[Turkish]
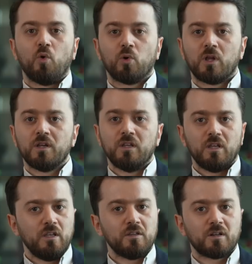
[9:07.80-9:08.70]
Olay
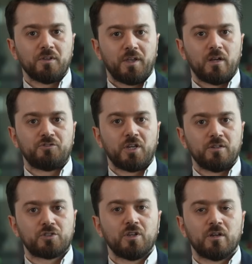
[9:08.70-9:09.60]
İran'da
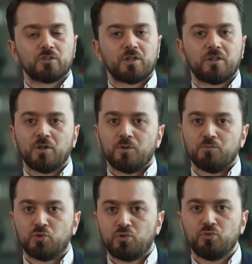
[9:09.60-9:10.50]
gerçekleşti ancak
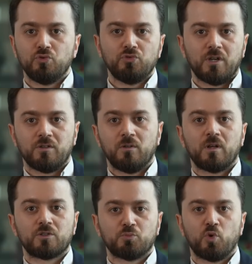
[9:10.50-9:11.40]
bütün dünya
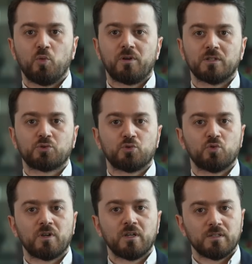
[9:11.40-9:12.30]
yıllarca bu
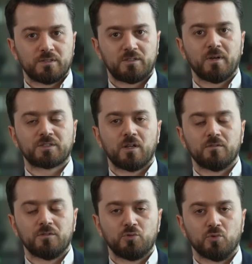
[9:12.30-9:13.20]
operasyonu ve siber
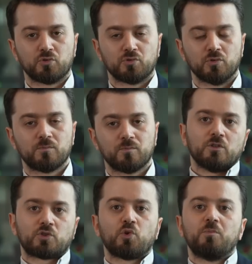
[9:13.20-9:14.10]
saldırıyı konuştu.
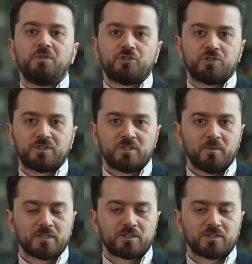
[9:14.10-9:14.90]
Sony Pictures siber